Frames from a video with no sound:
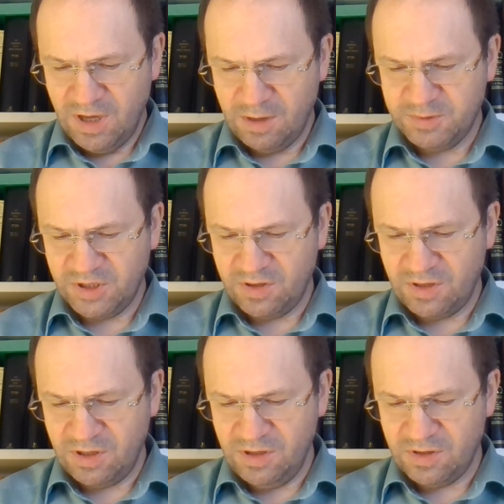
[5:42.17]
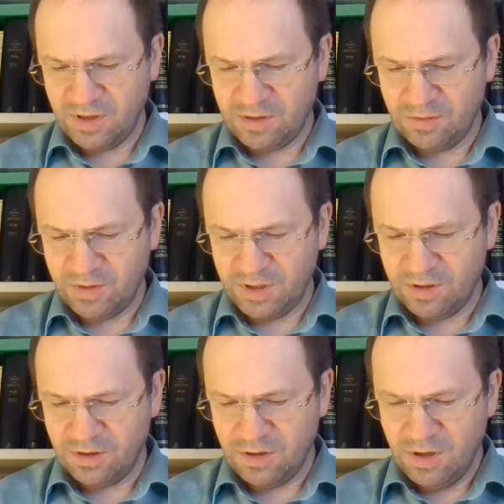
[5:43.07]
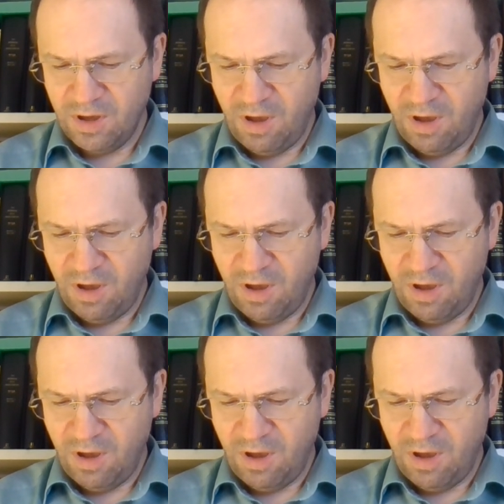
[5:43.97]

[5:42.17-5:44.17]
a przez sińce, którego